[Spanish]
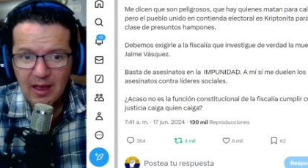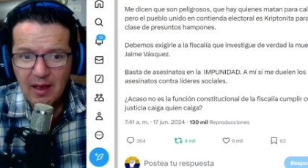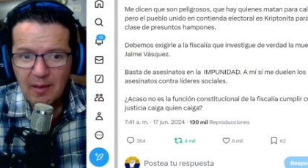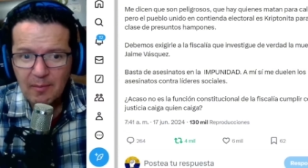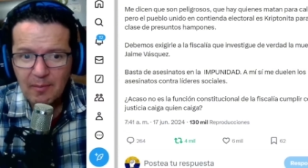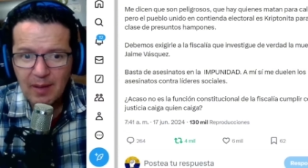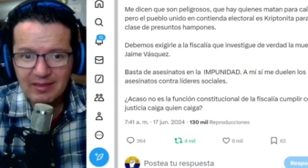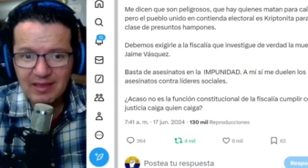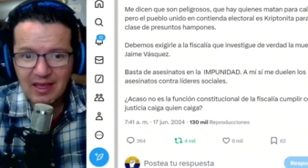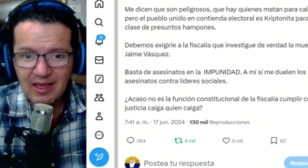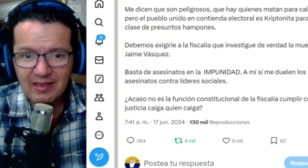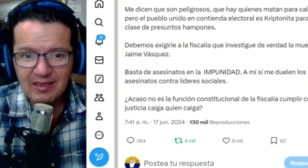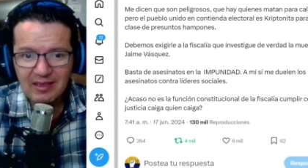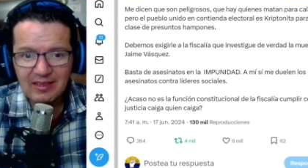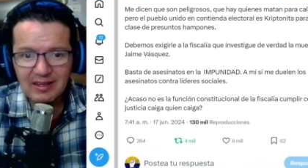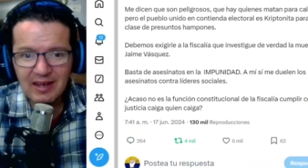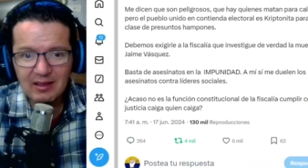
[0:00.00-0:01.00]
Basta de
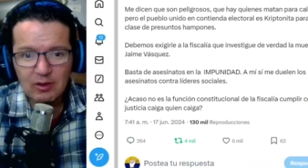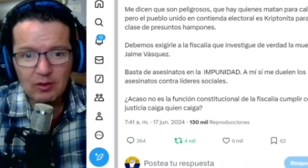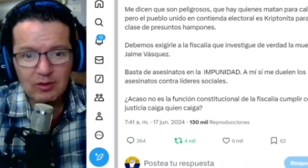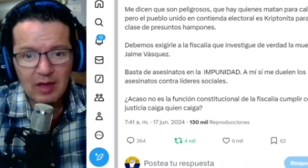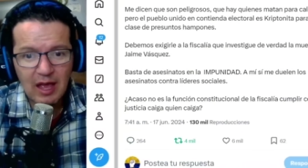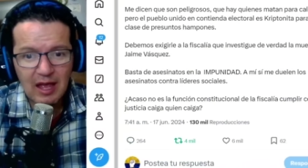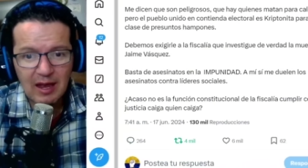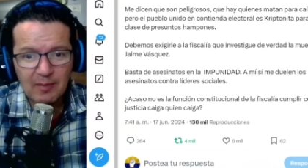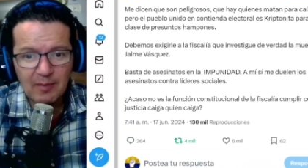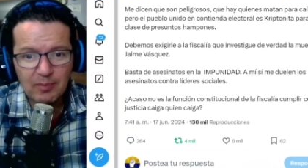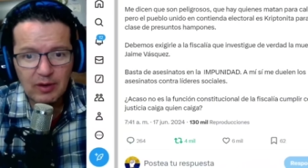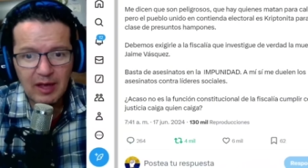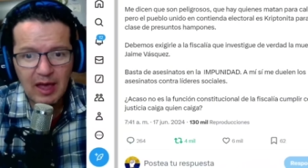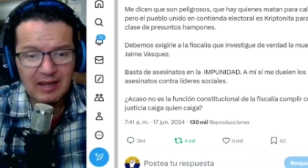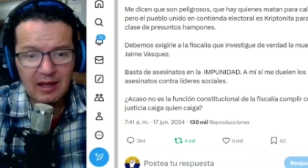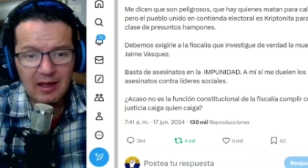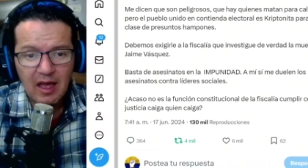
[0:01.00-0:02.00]
asesinatos en la
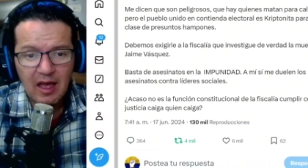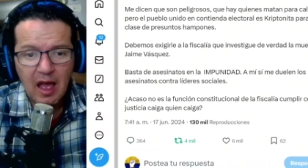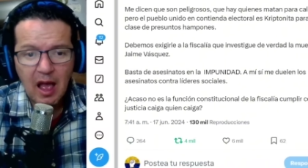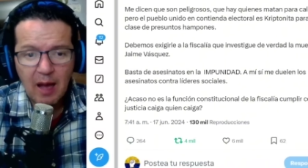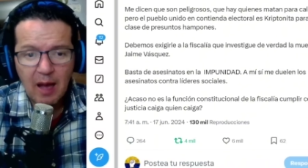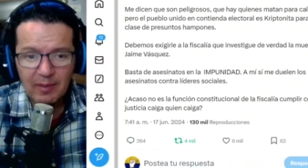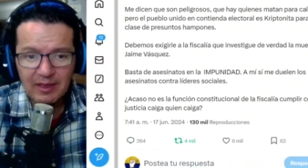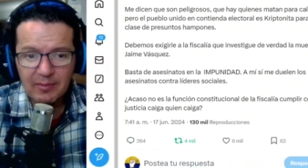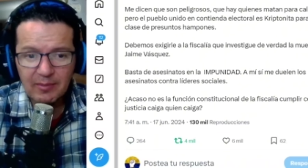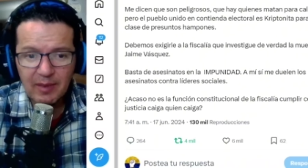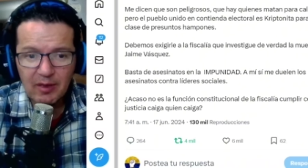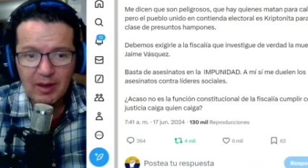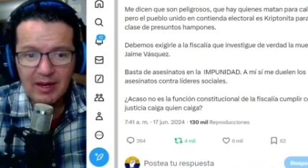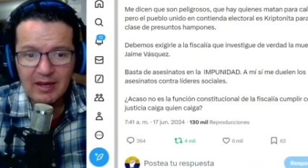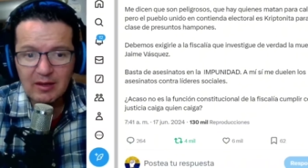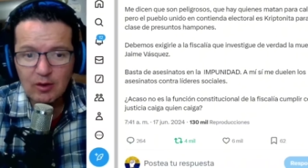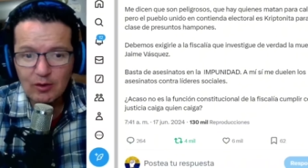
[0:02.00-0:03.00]
impunidad. A mí sí me
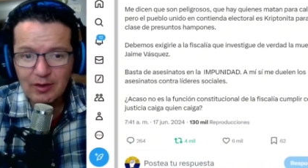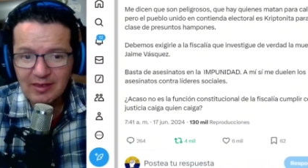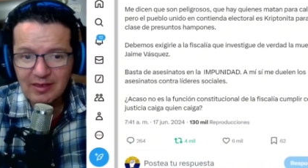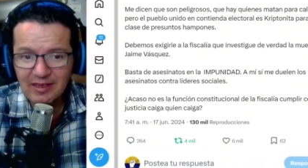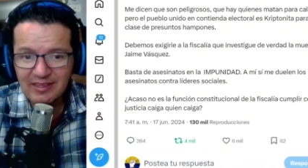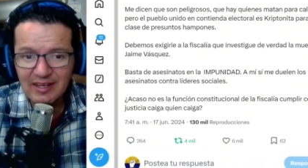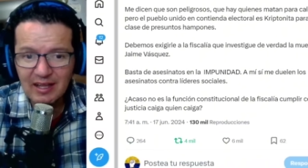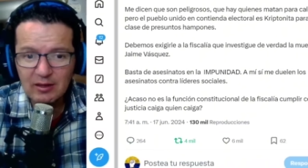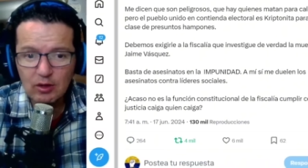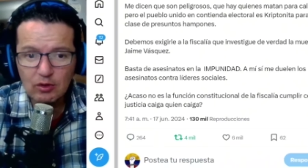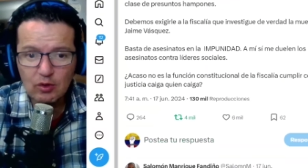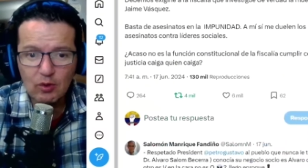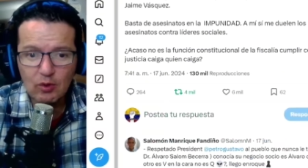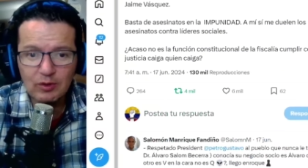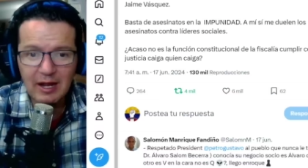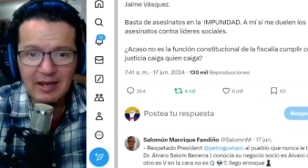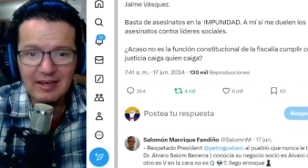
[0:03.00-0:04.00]
duelen los asesinatos
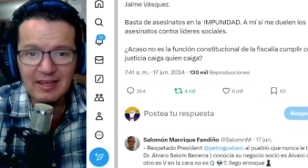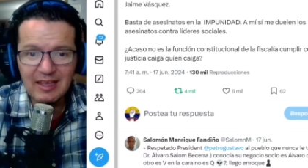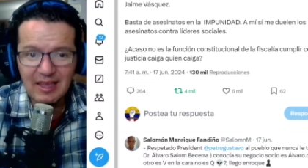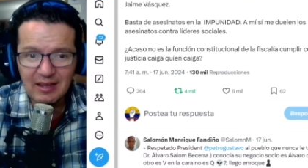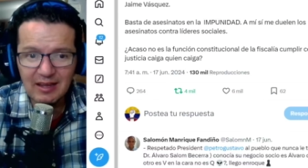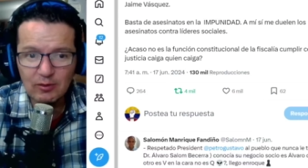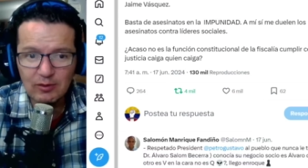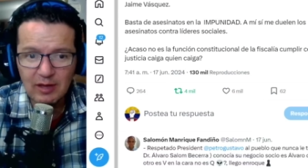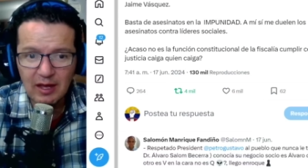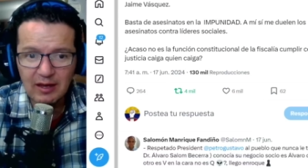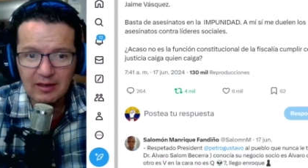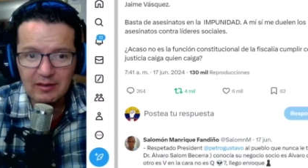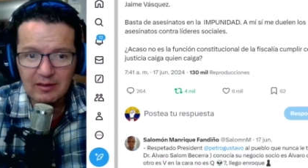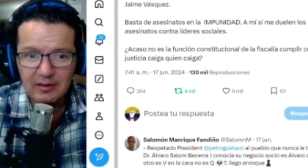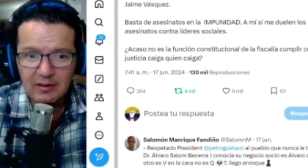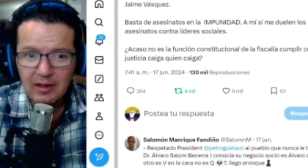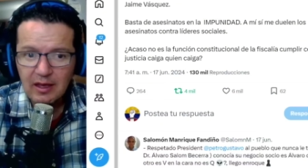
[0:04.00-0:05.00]
contra líderes
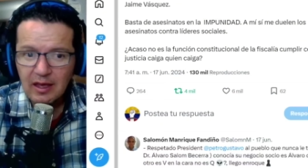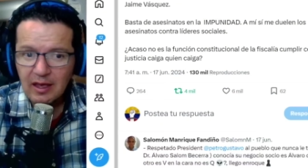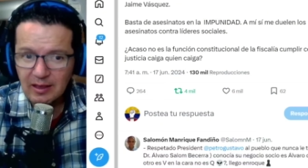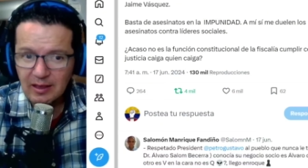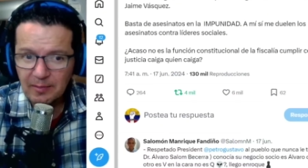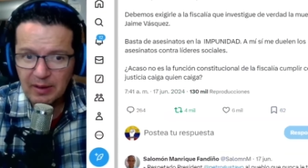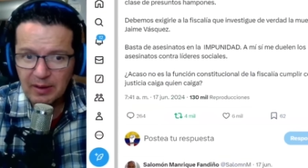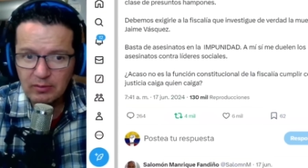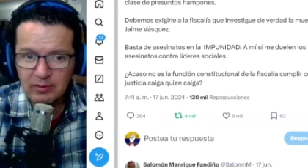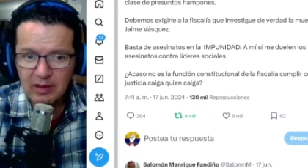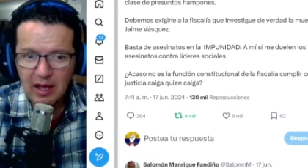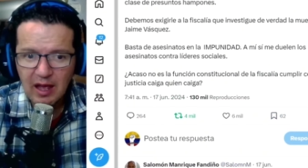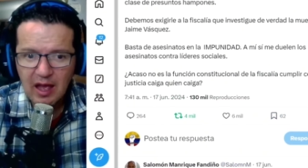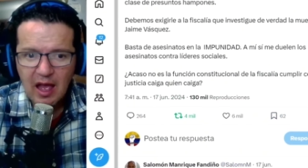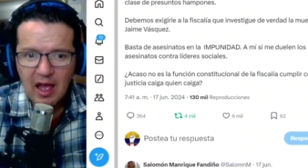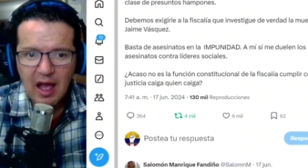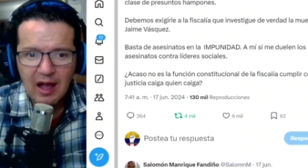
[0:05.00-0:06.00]
sociales. Y se pregunta,
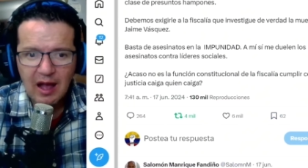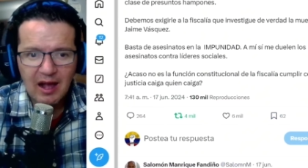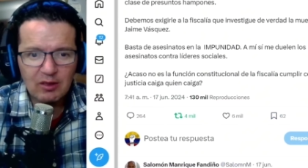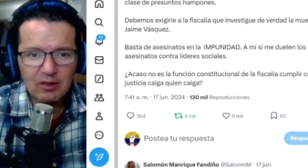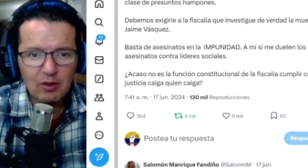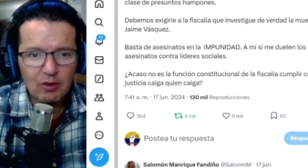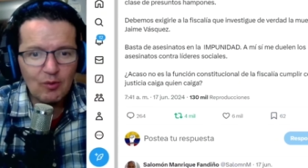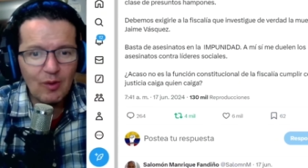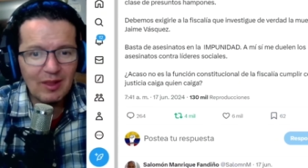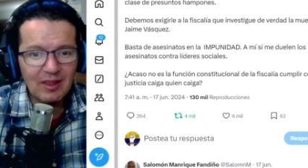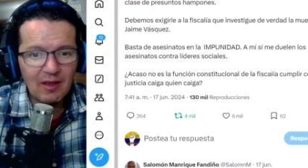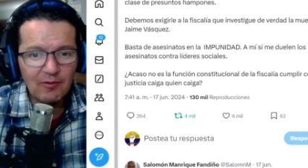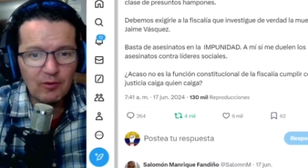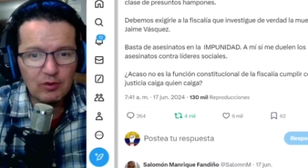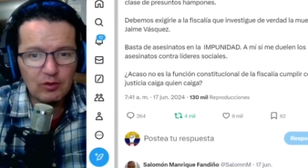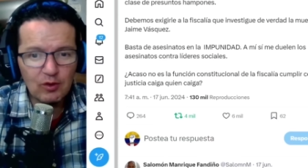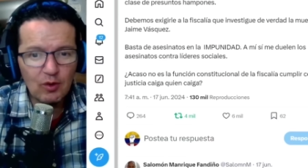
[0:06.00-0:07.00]
¿acaso no es la
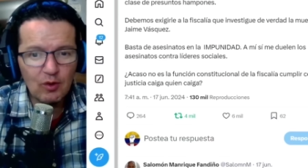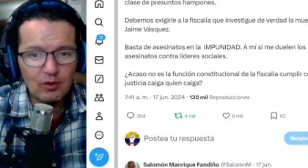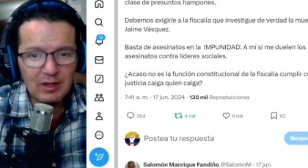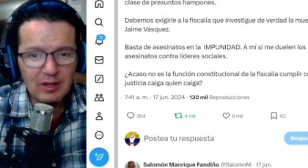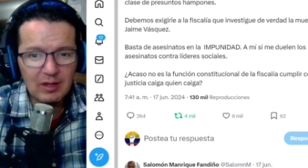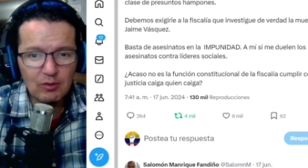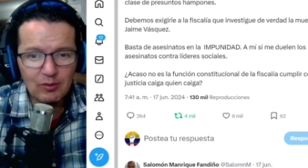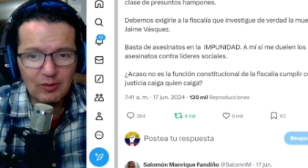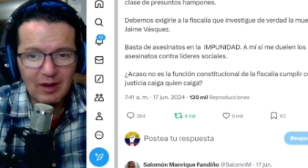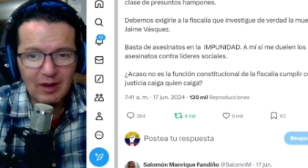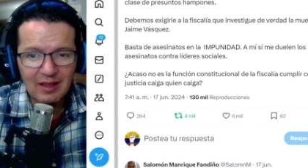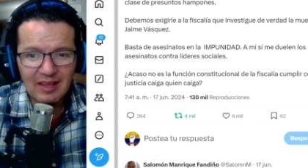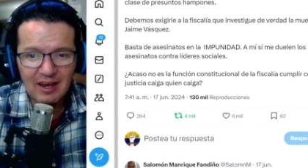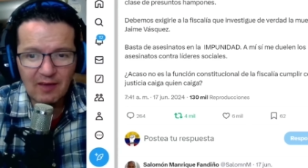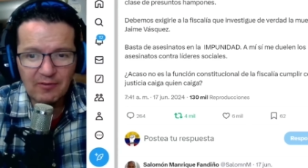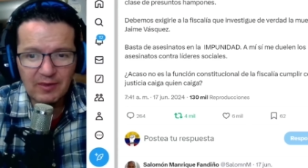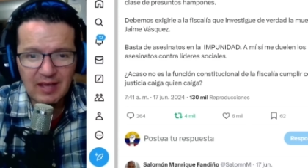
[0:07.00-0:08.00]
función constitucional de
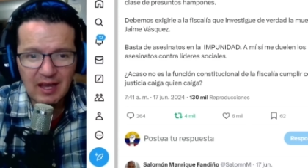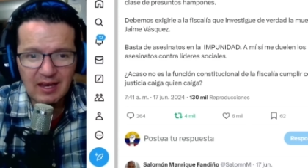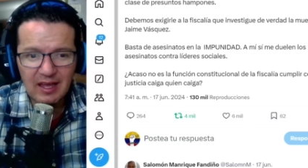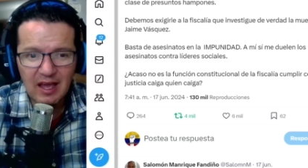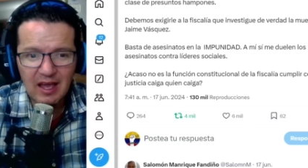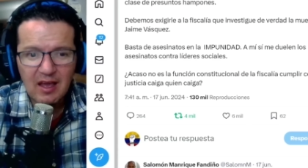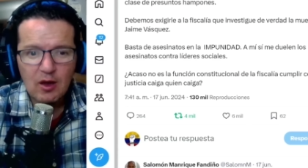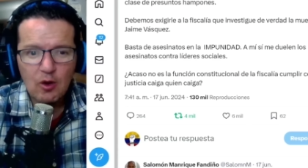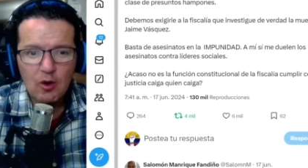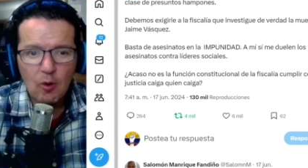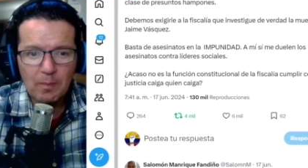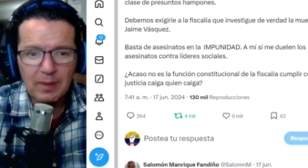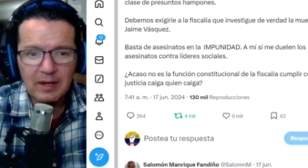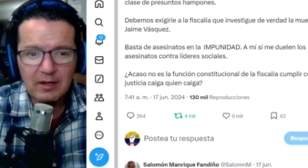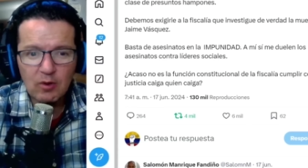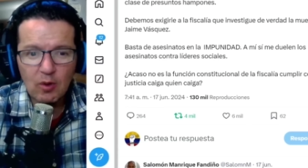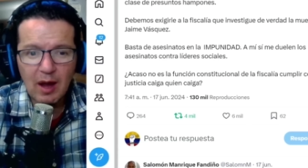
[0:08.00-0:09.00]
la Fiscalía
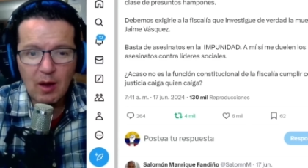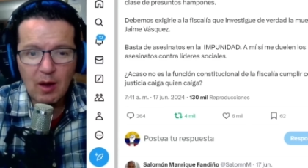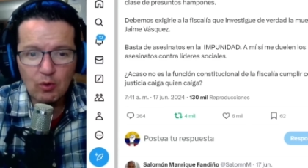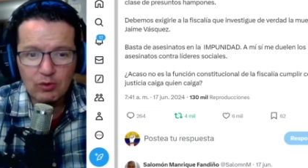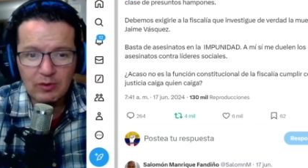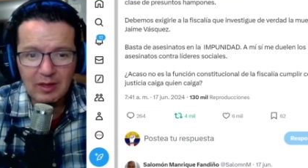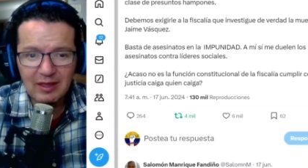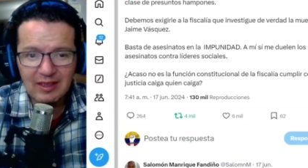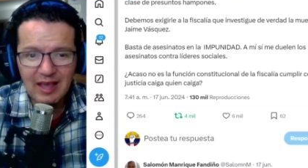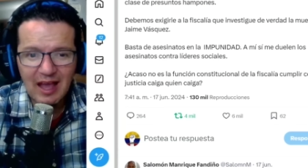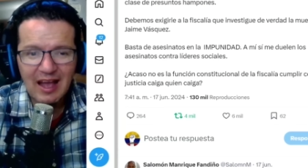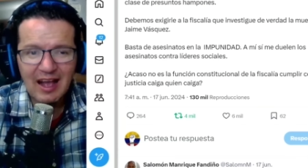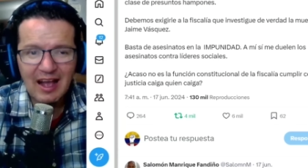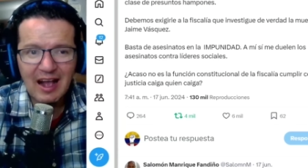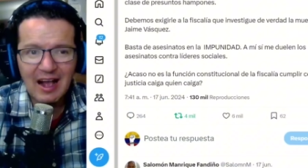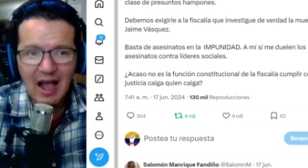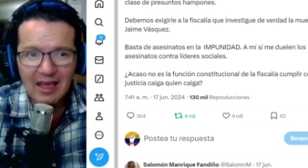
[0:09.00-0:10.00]
cumplir con la justicia,
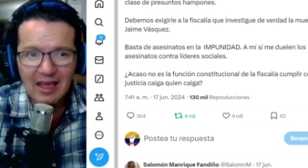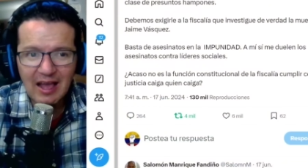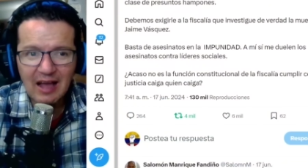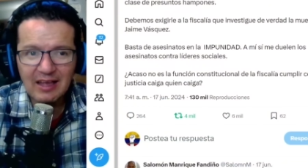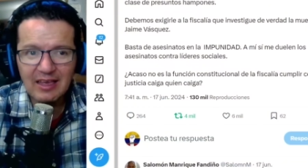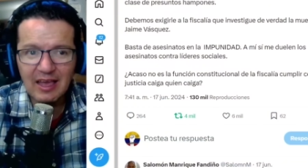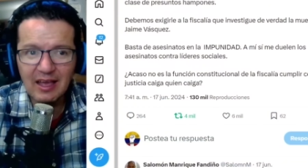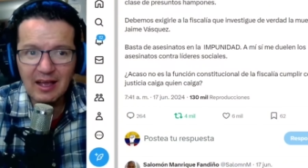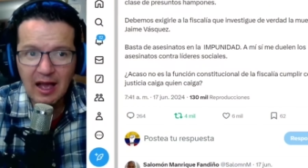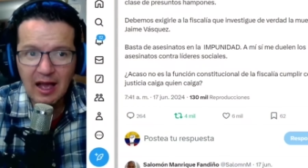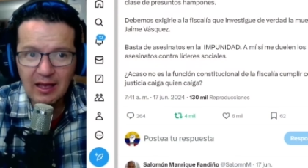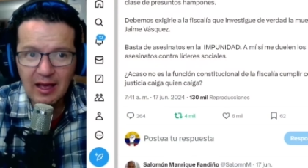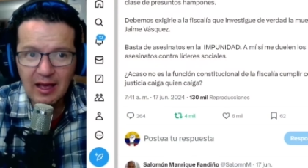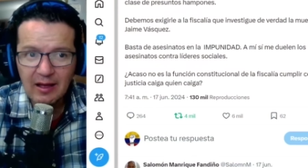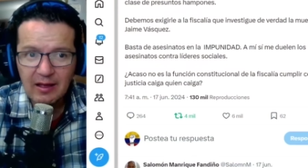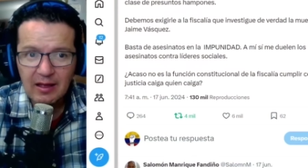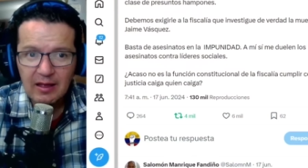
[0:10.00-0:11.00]
caiga quien
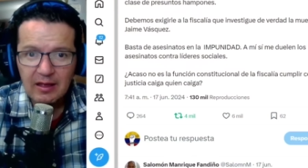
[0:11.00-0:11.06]
caiga?